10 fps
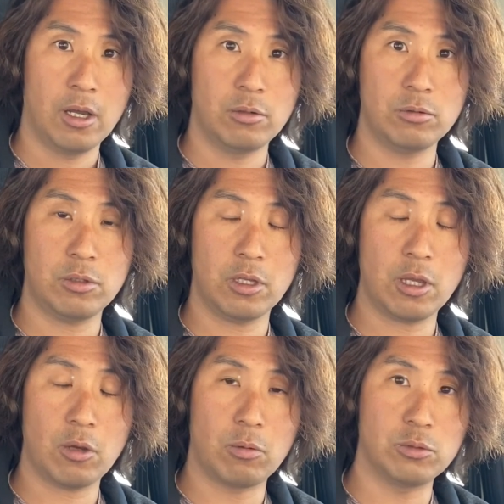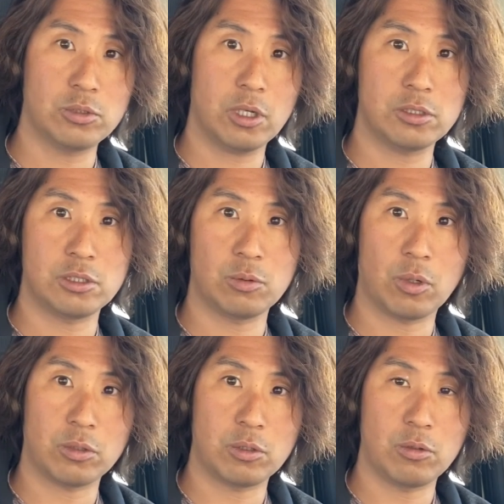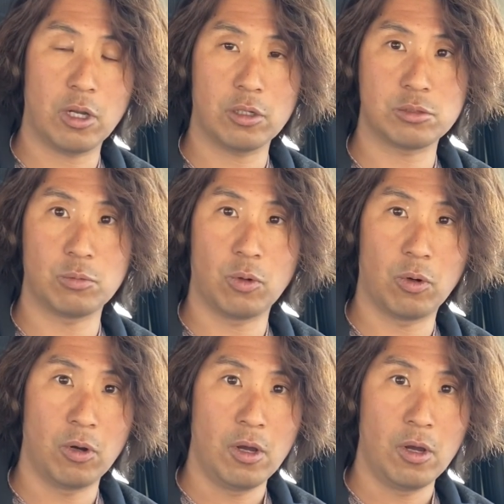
運転結構難しいとかっていう話も